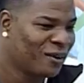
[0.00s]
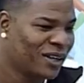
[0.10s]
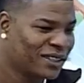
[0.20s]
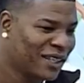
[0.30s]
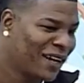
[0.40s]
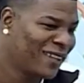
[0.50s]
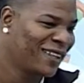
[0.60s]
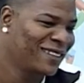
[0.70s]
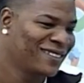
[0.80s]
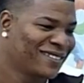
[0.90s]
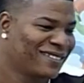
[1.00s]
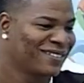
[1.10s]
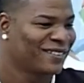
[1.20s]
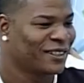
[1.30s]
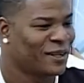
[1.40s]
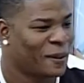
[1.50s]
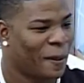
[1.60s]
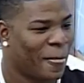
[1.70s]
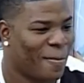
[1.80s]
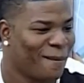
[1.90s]
buenas tardes. ¿Cómo te
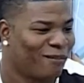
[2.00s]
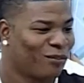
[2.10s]
sientes?